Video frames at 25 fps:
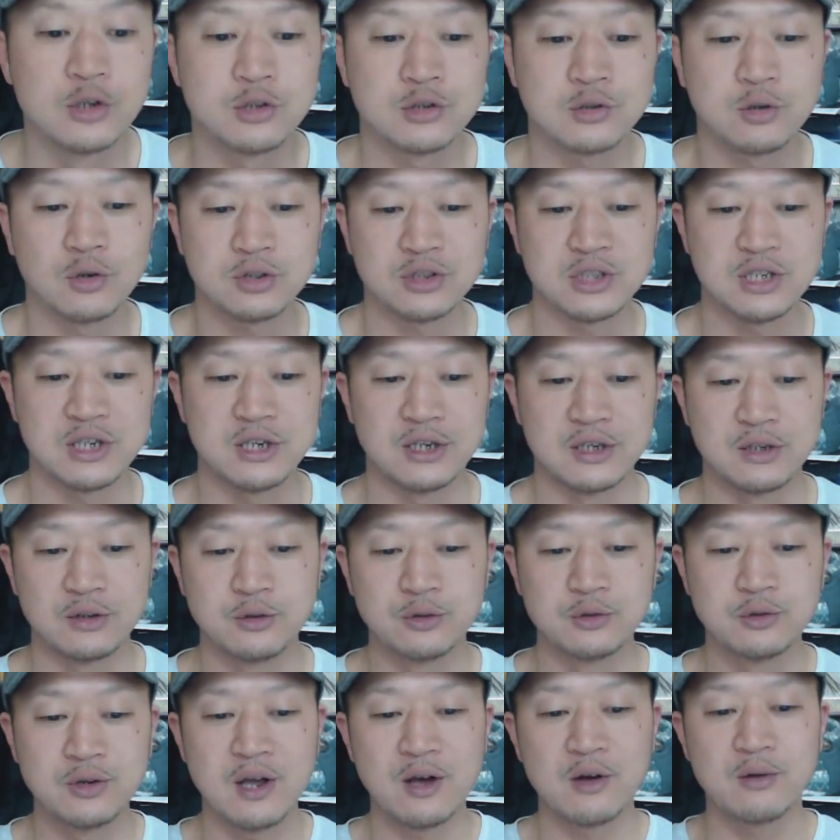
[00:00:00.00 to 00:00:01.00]
少し
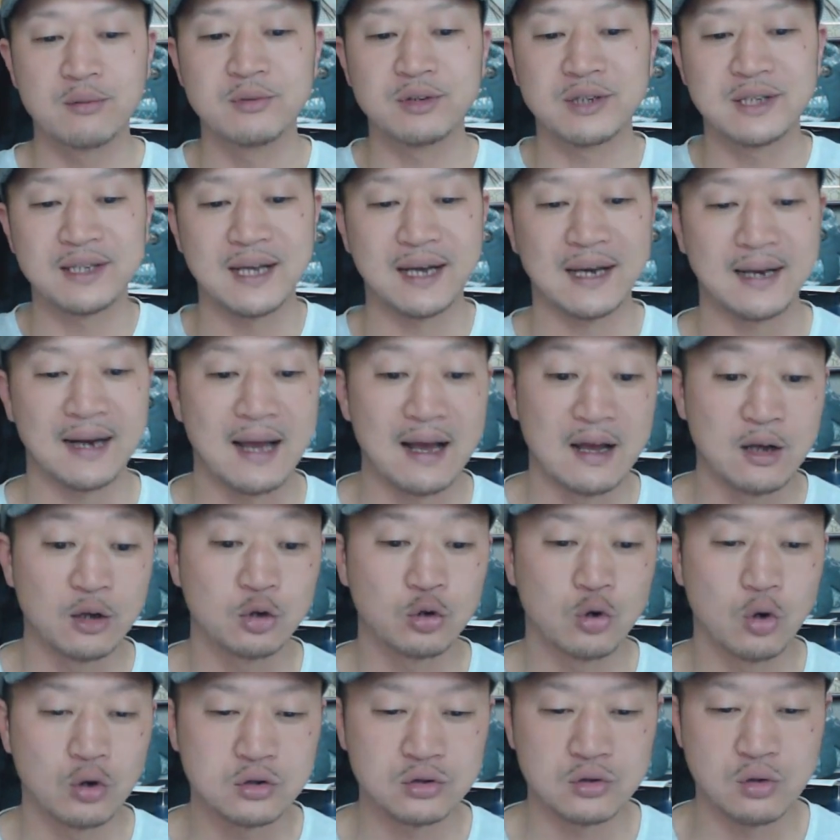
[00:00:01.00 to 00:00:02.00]
上を向きながら
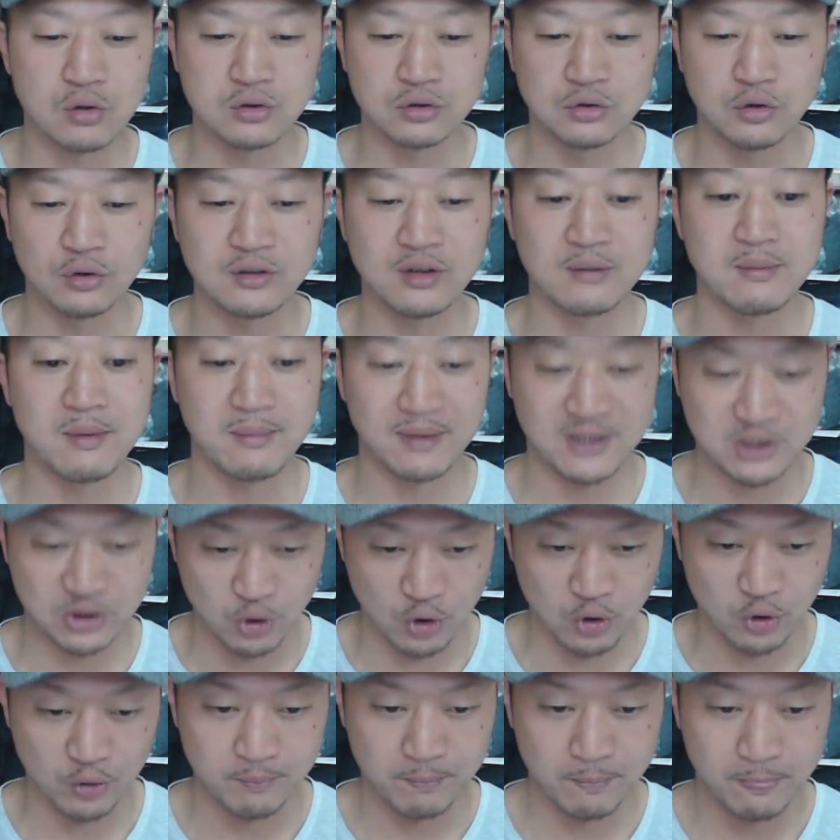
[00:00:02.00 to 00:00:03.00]
ごくごく飲んでみま
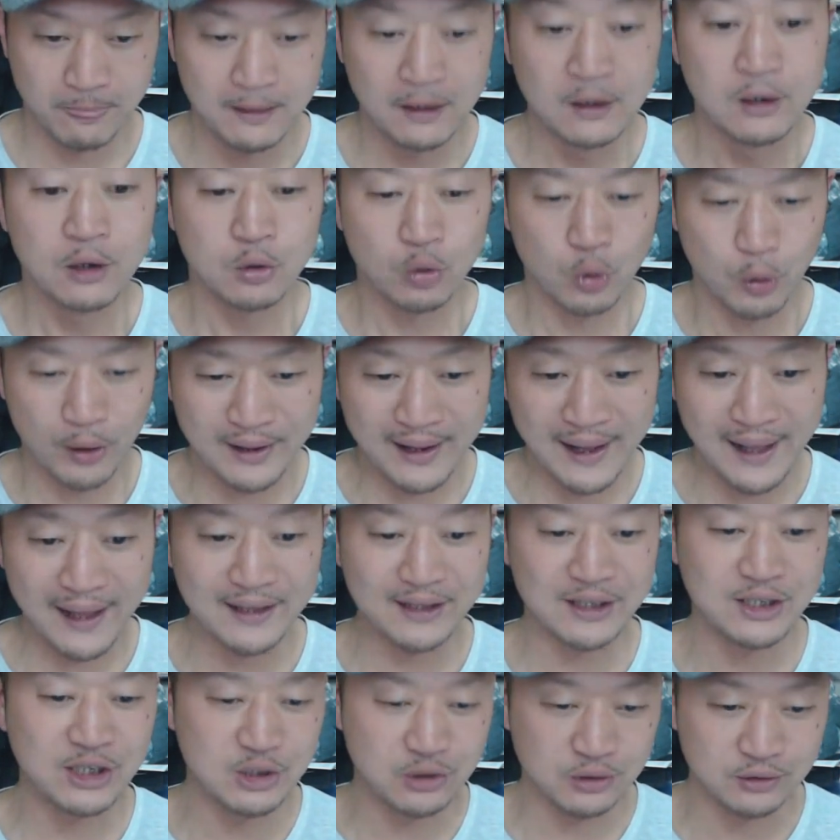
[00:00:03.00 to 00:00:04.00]
しょう。これ
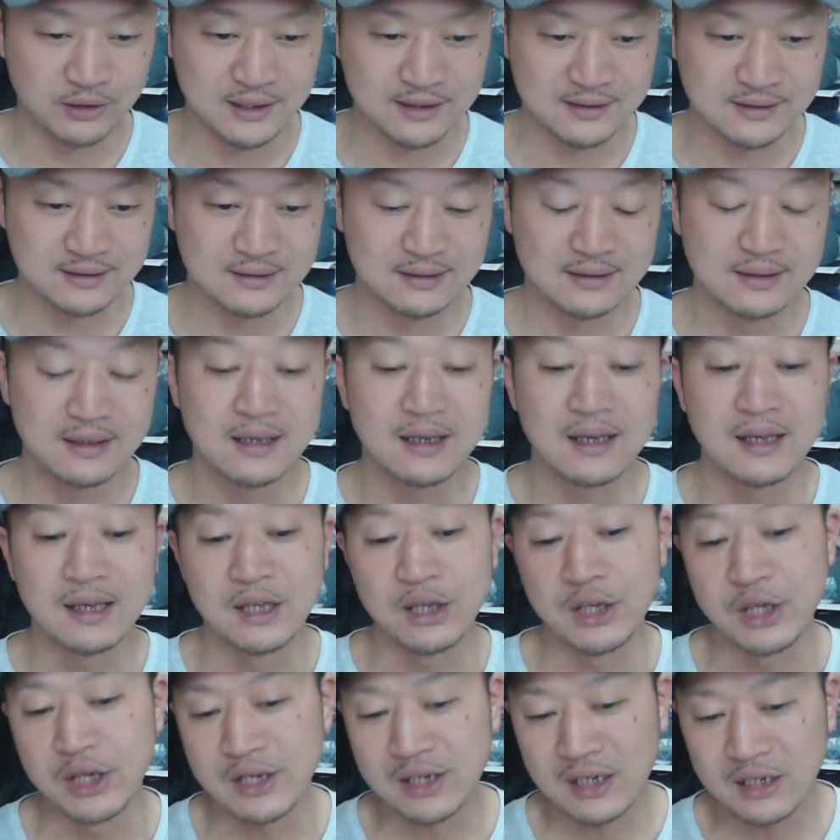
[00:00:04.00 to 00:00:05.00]
がいいのです。
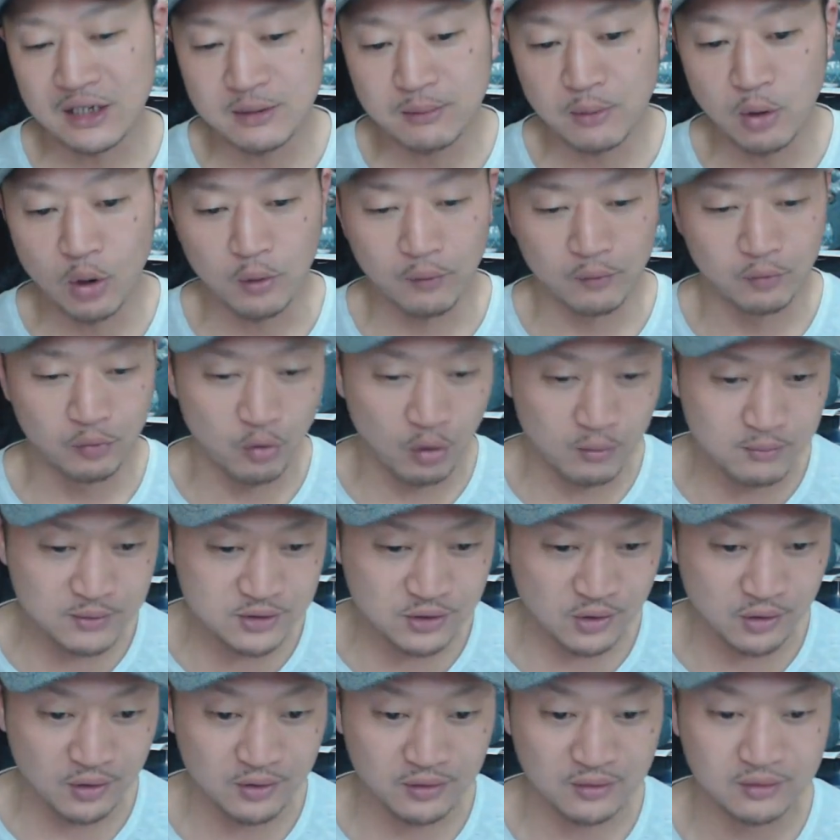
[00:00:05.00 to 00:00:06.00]
いかにも飲
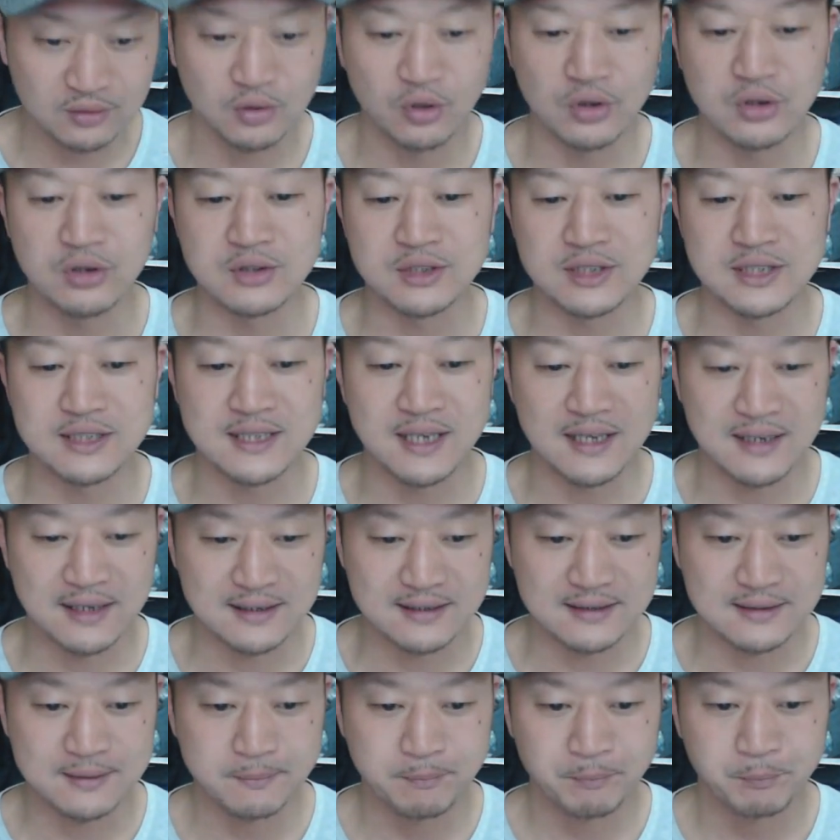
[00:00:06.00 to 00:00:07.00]
むぞという姿勢
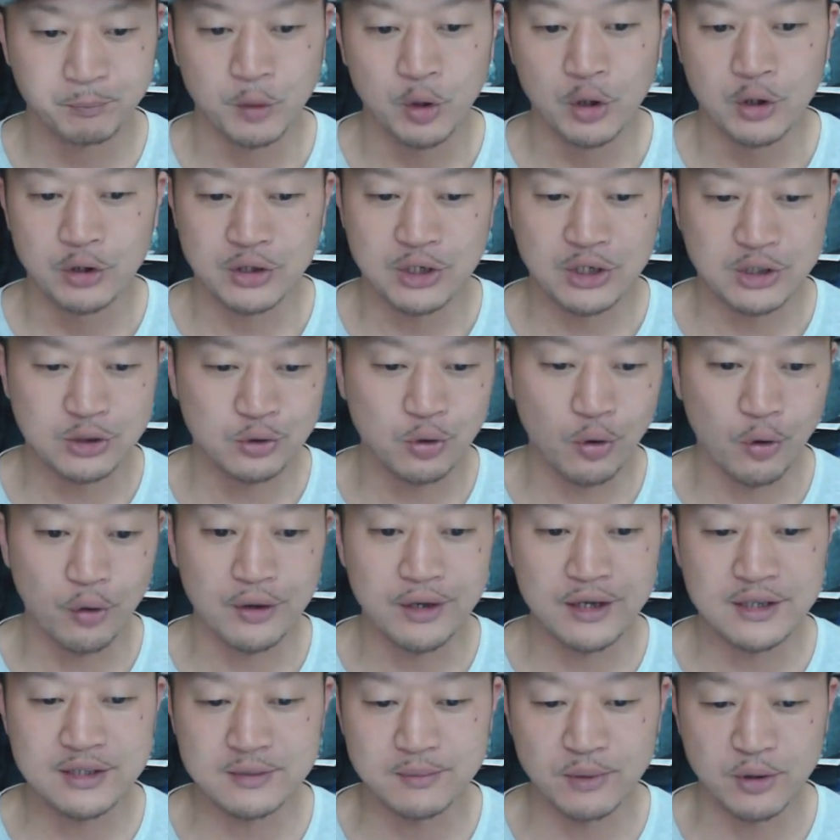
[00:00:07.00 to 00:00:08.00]
です。きっ
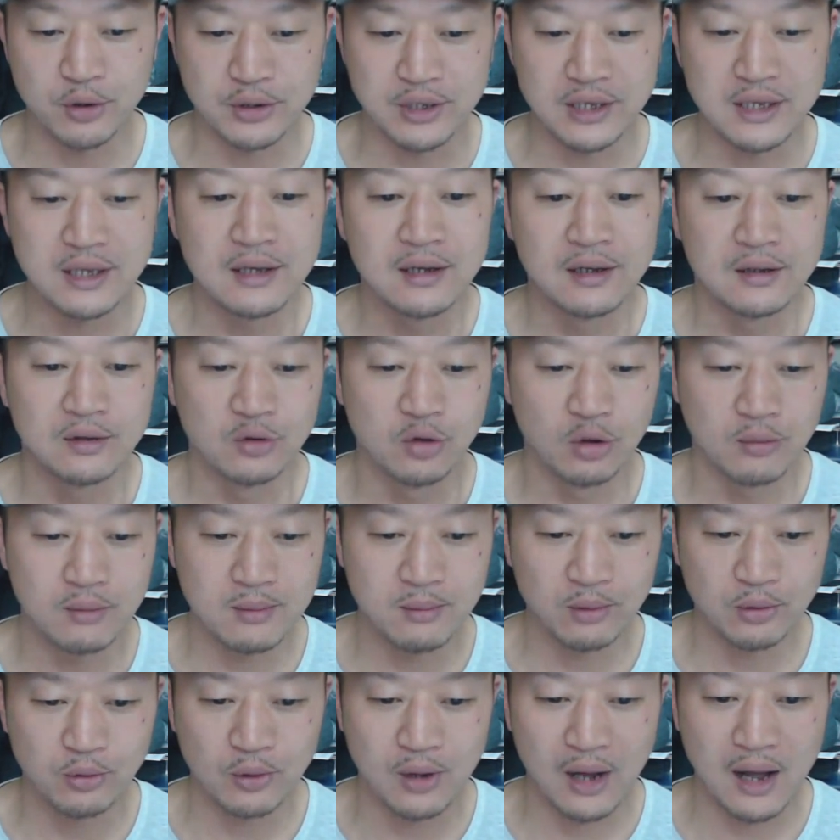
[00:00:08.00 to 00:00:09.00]
といつもより飲
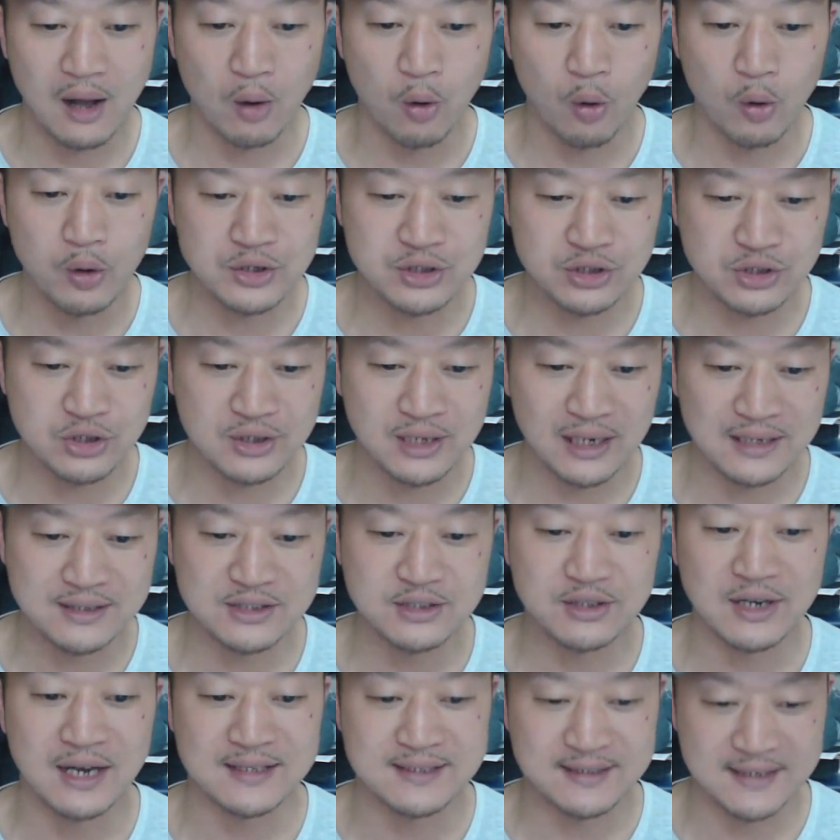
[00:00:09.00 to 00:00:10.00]
み物が美味しく
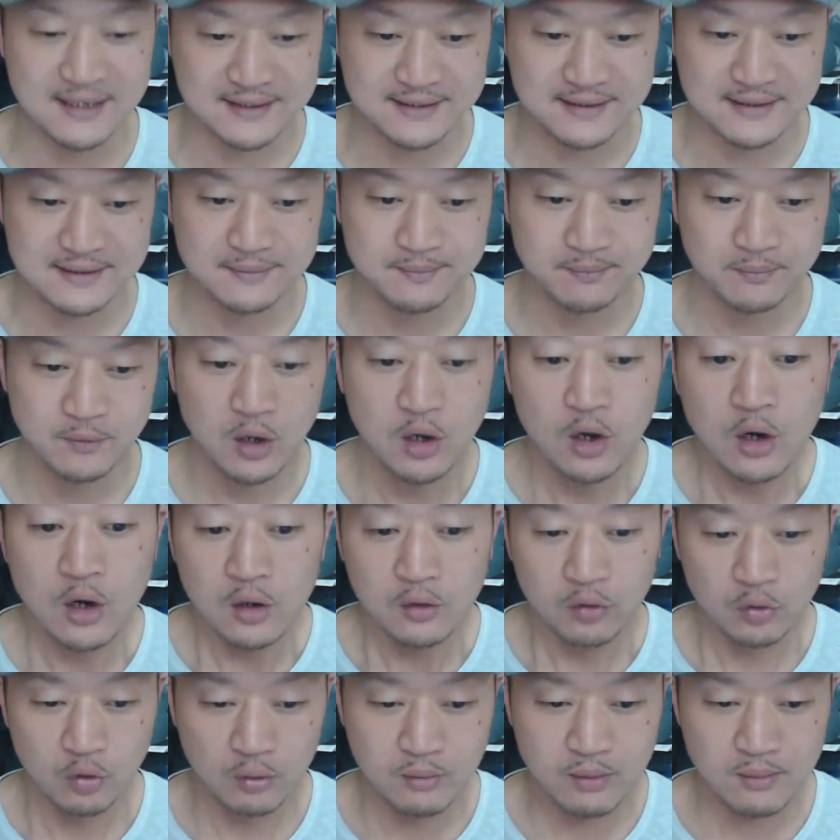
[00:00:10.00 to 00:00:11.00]
感じるはずです。
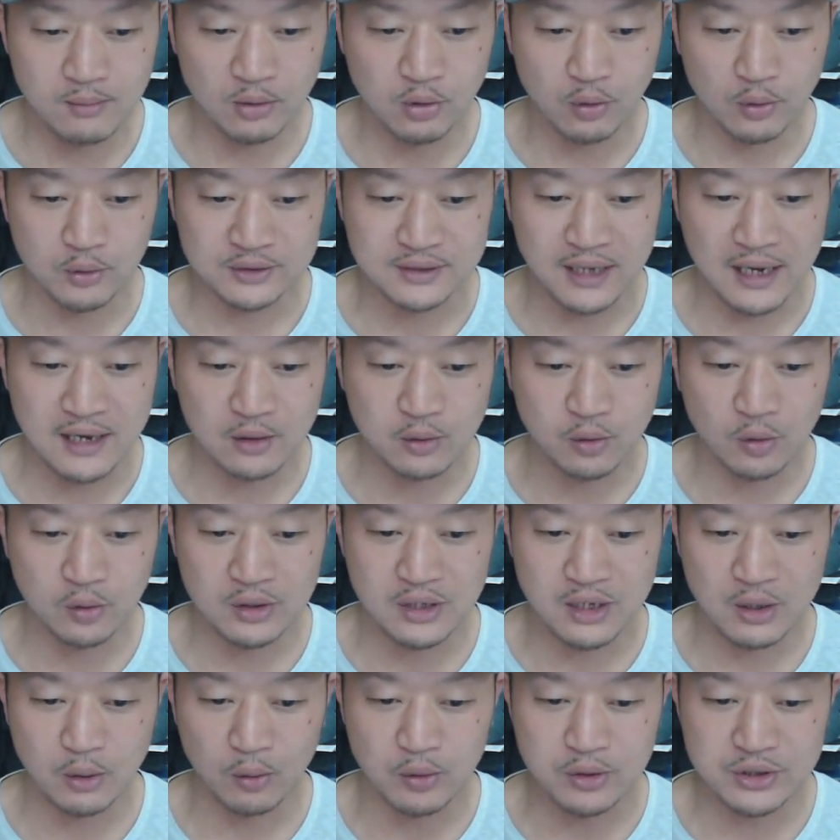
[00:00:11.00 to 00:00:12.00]
飲み物を最
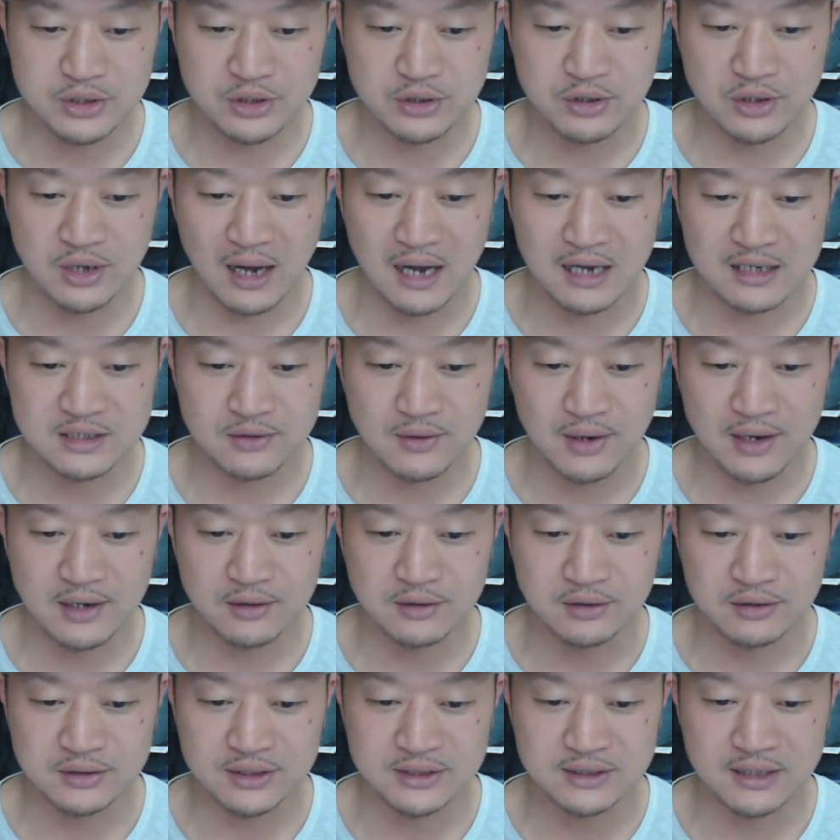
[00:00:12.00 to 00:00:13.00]
高に美味しく味わえ
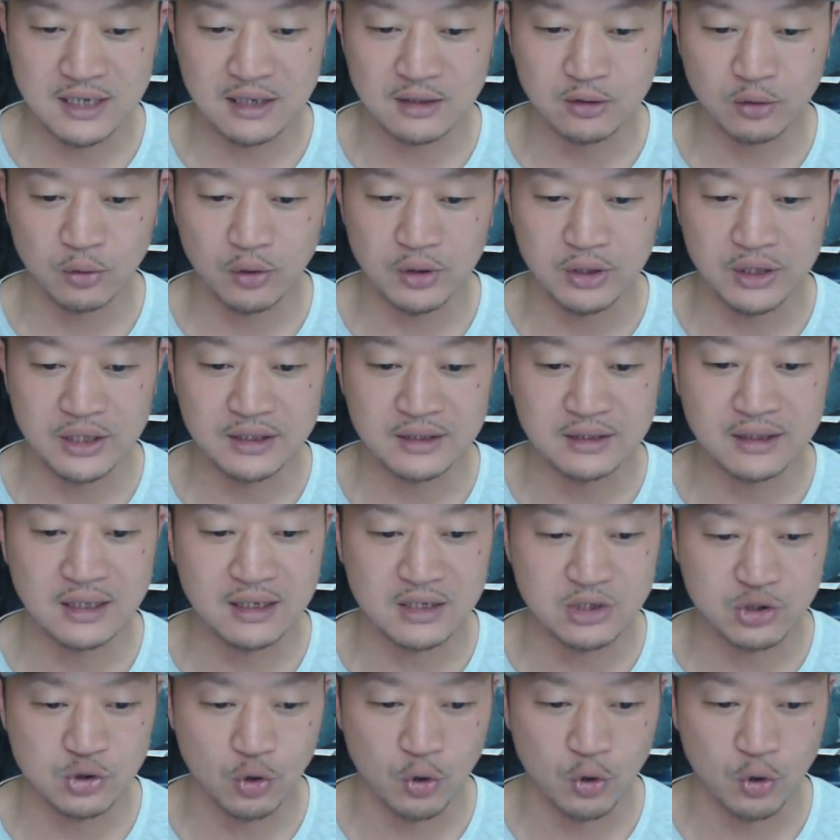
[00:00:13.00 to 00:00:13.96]
る姿勢と言っていいで